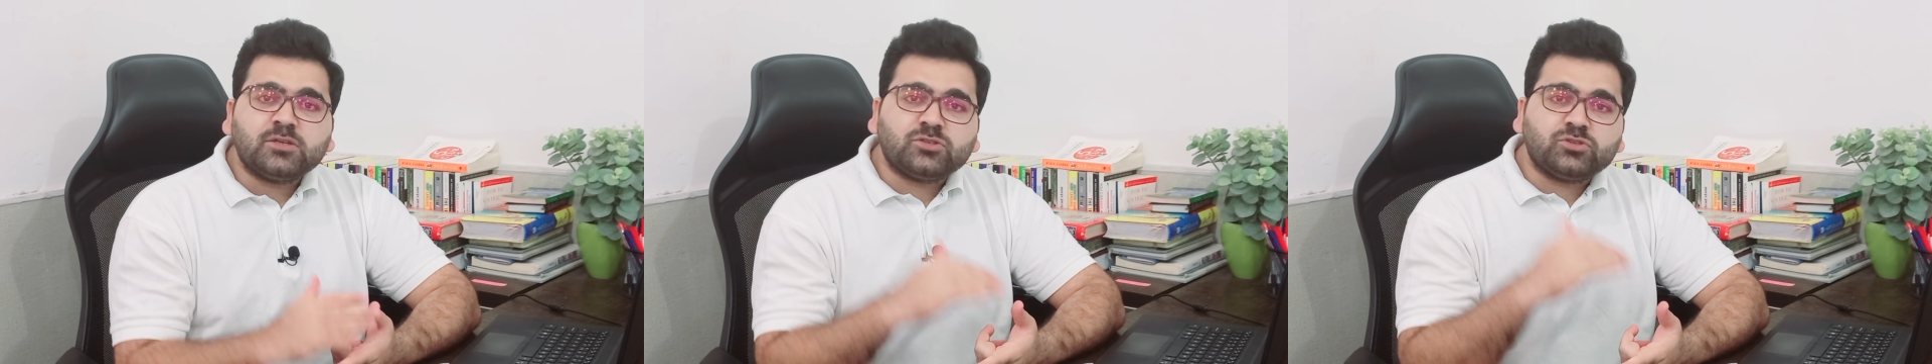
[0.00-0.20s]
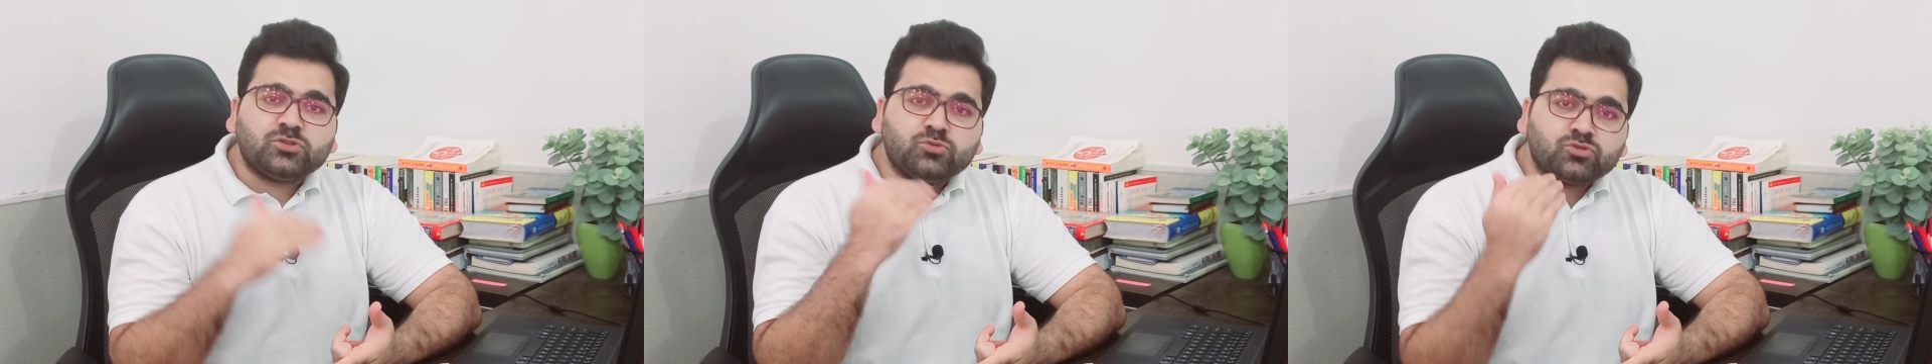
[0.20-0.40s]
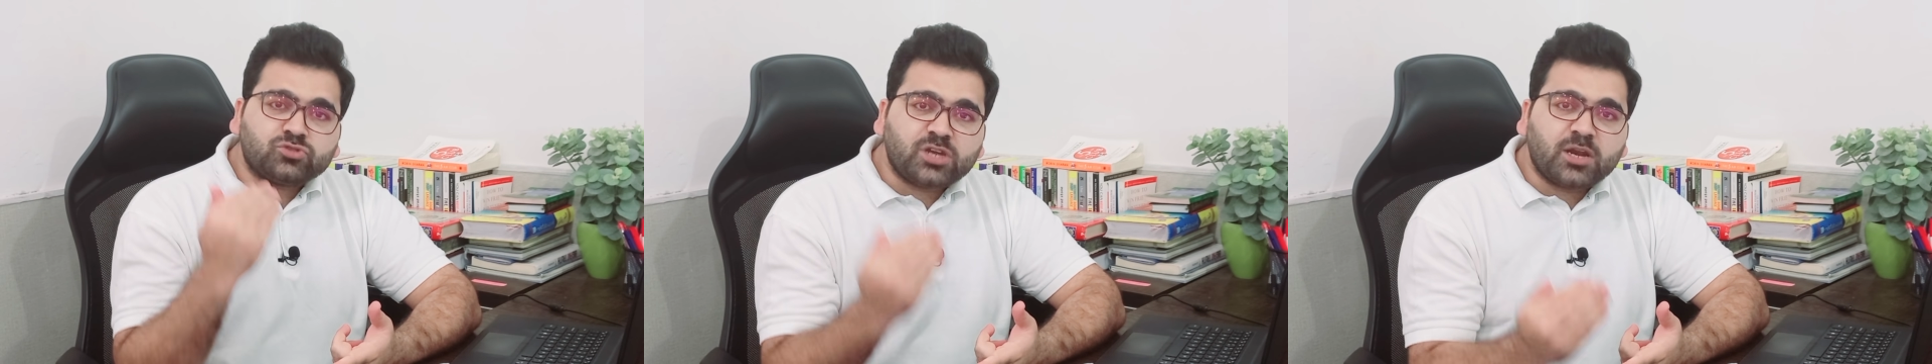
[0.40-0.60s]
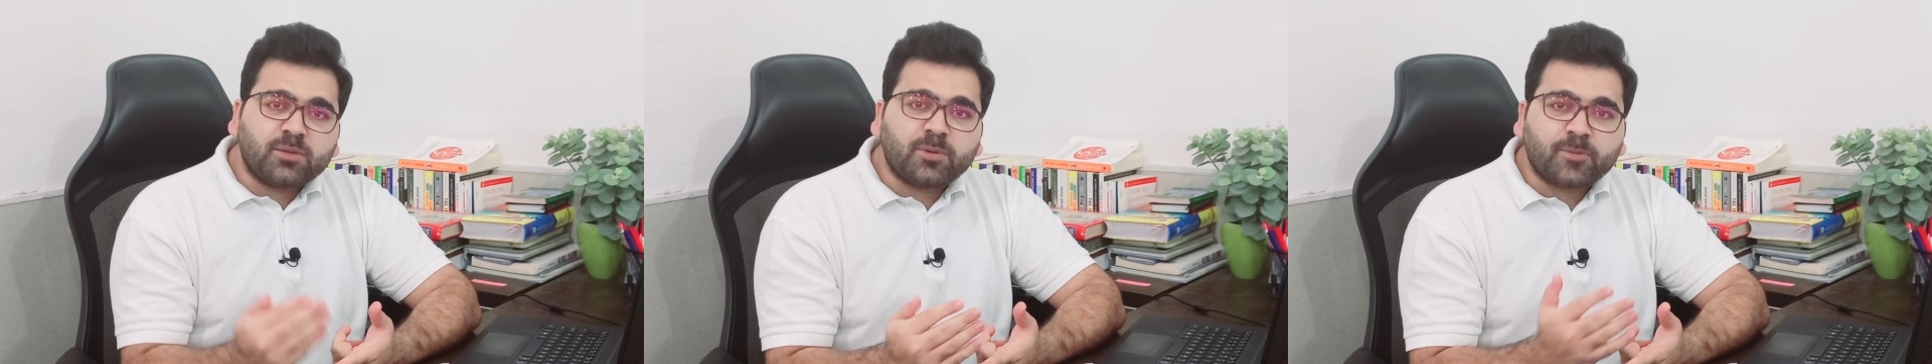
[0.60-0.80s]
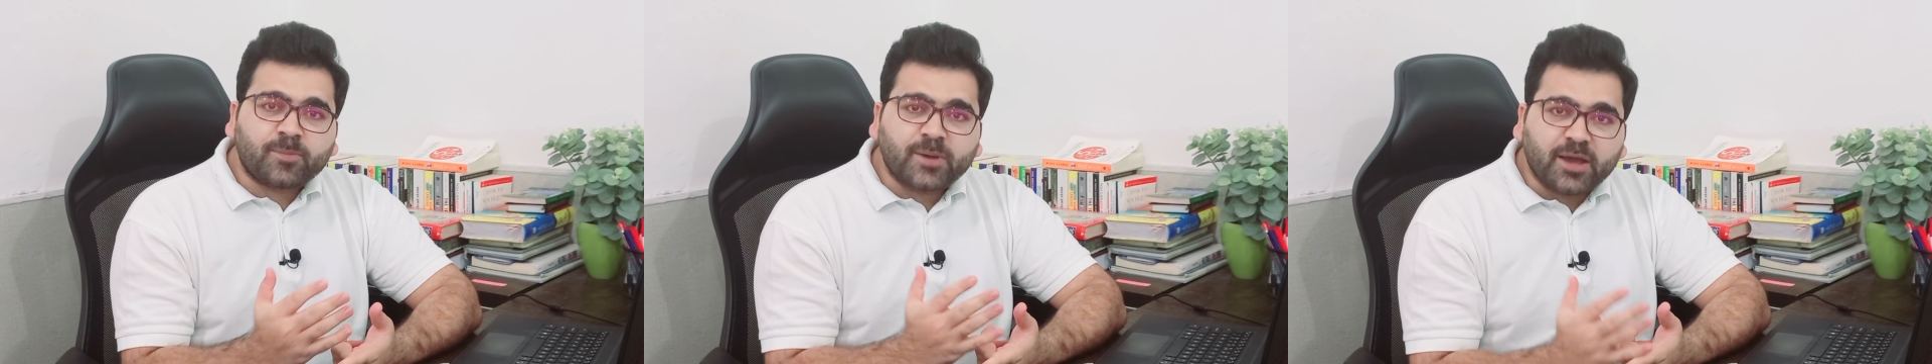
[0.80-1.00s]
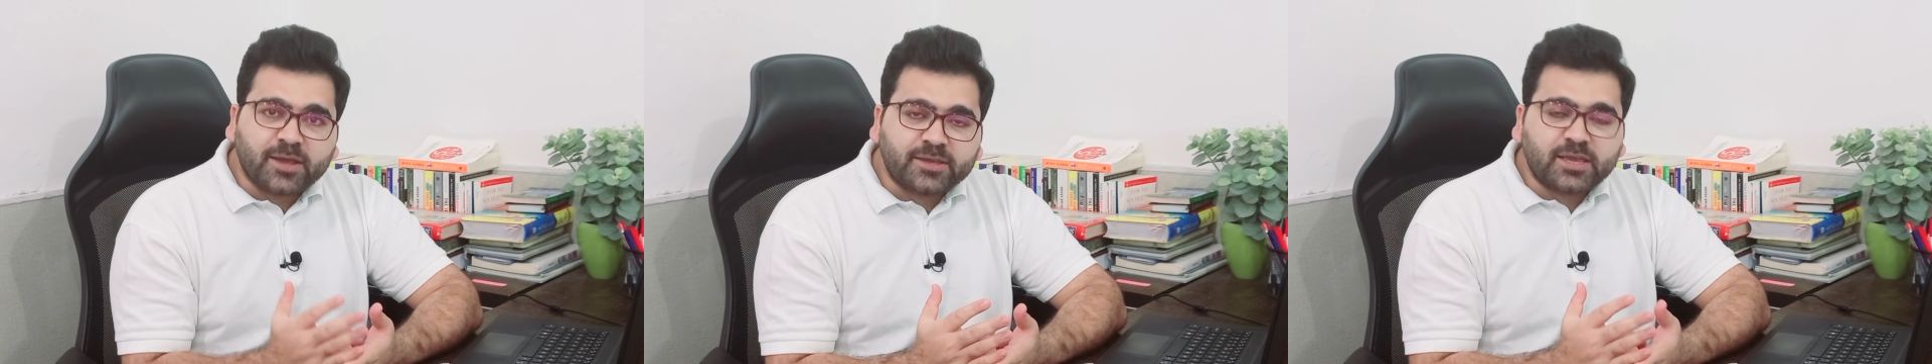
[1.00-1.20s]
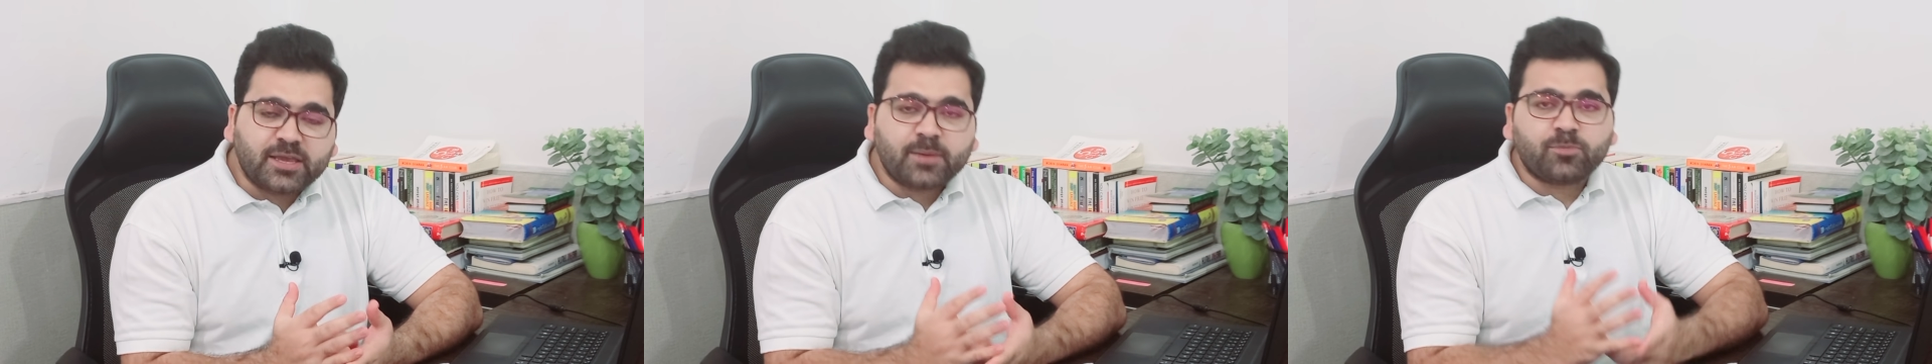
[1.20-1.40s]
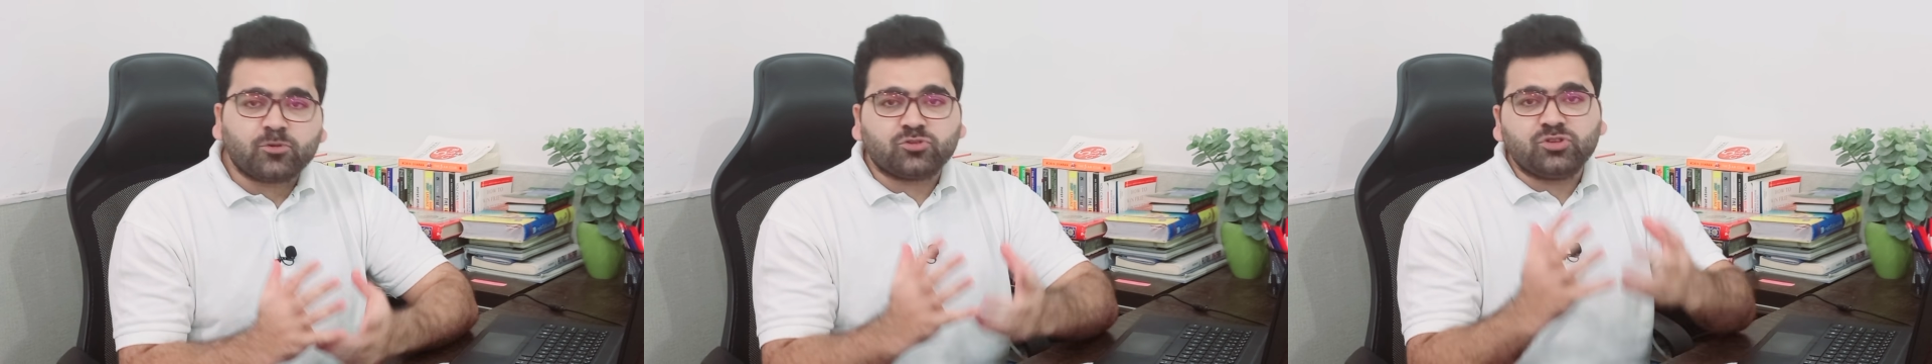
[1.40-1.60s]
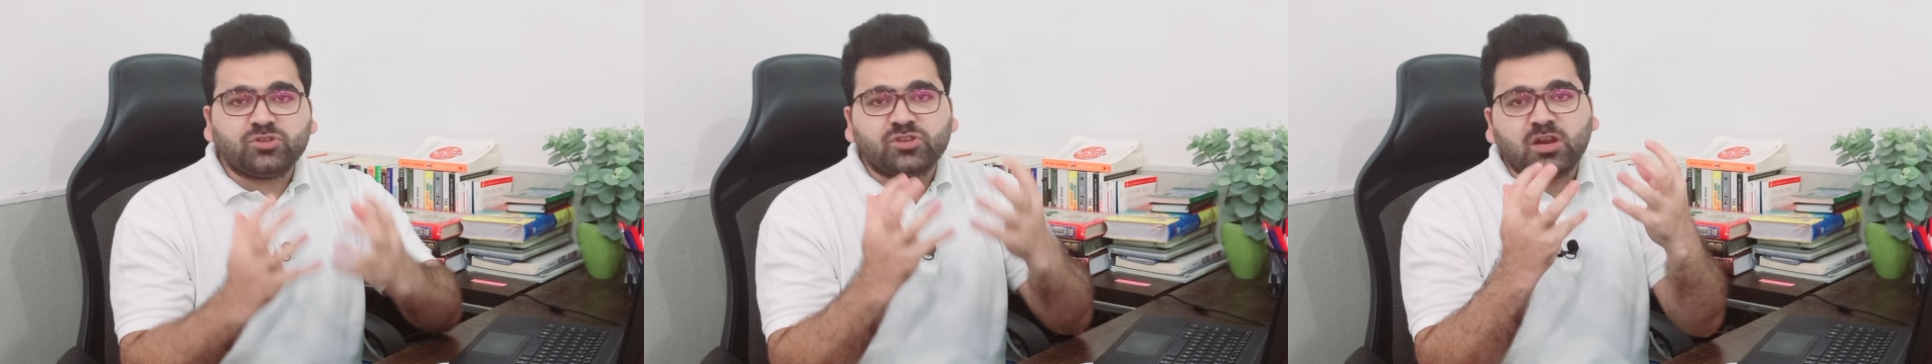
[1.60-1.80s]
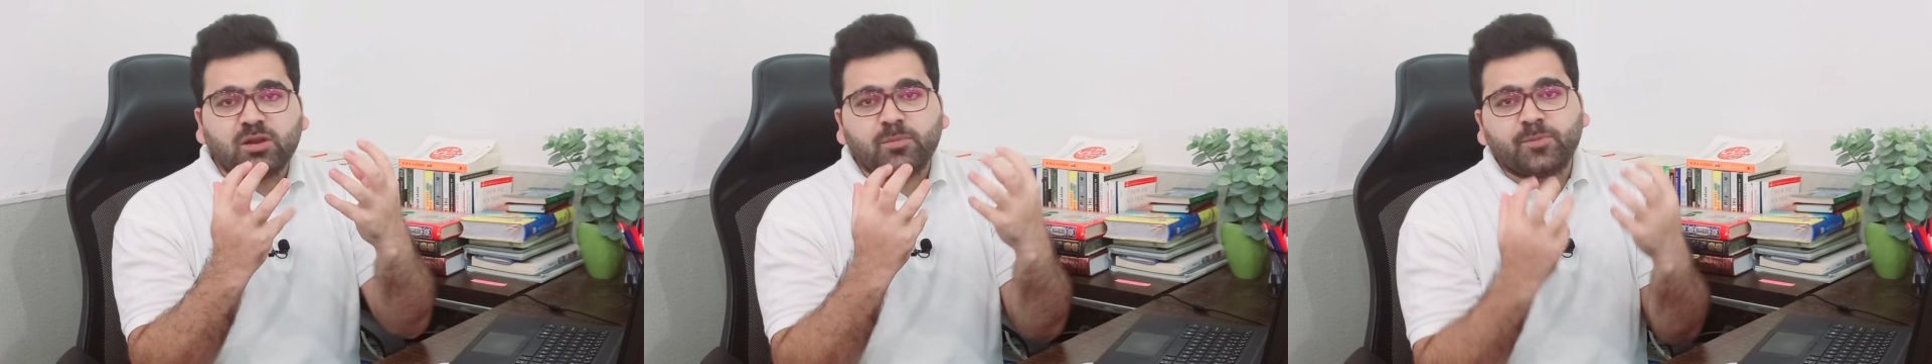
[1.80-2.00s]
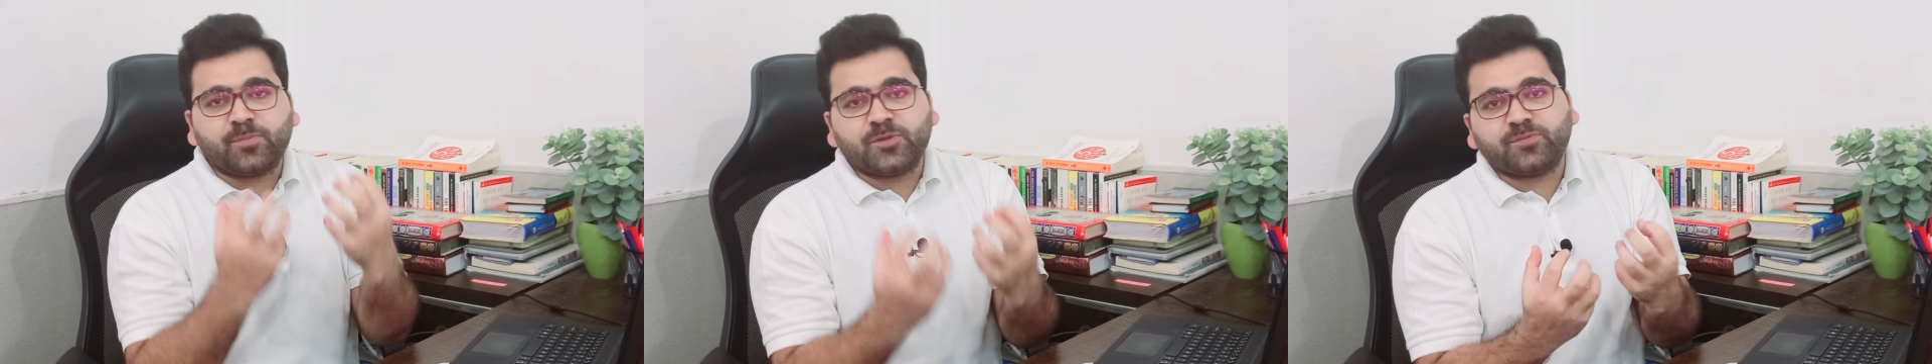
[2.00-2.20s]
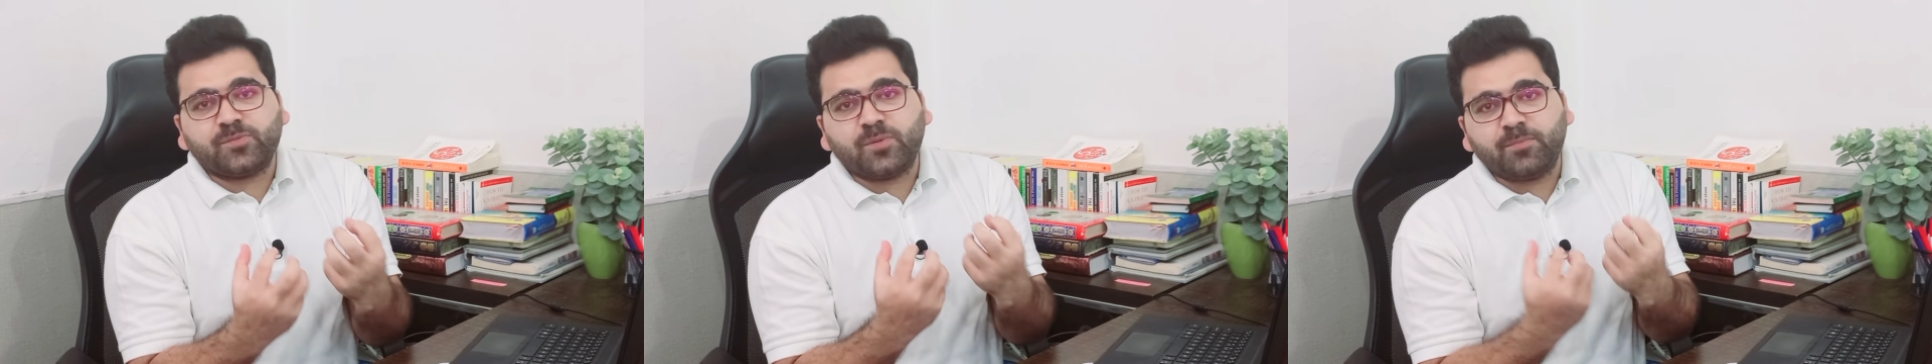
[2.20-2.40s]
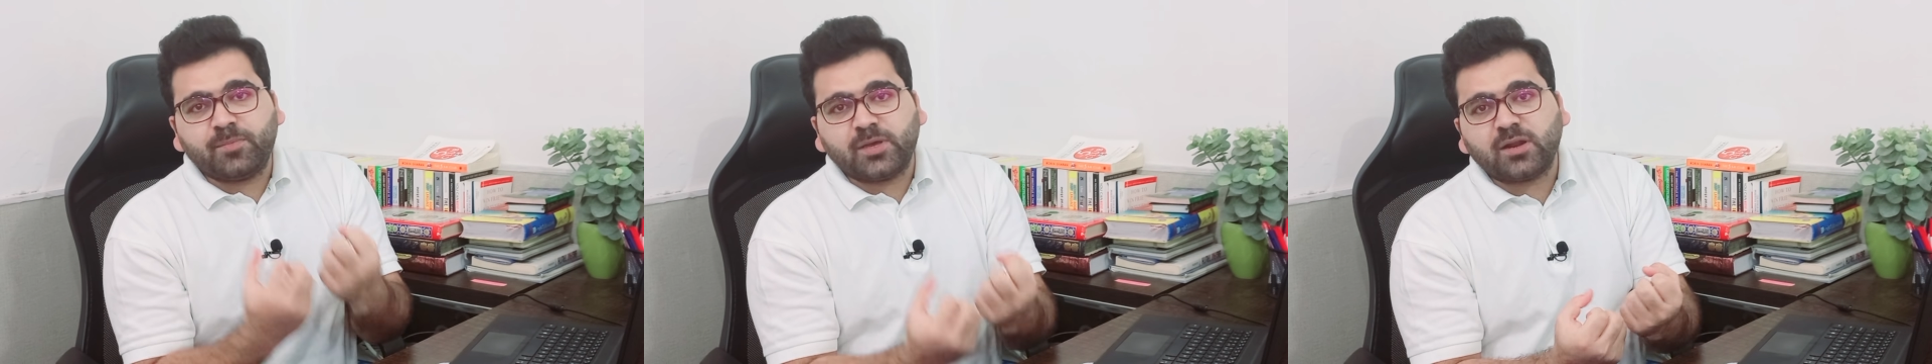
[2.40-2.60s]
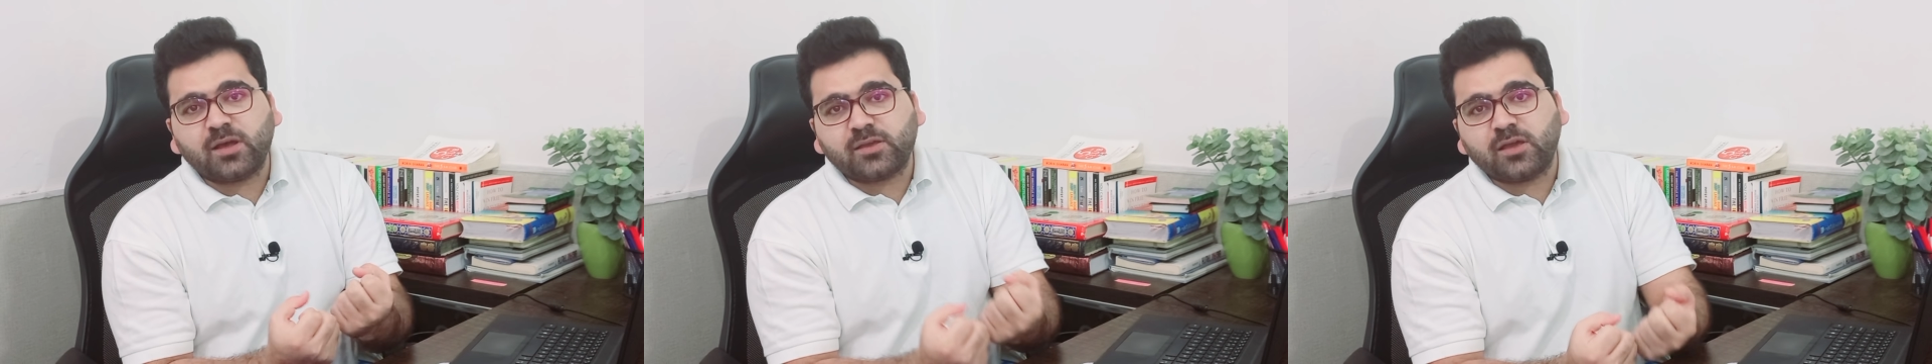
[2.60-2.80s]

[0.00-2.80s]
दूसरे नंबर पे आई कैप और तीसरे नंबर पे इसमें मेरा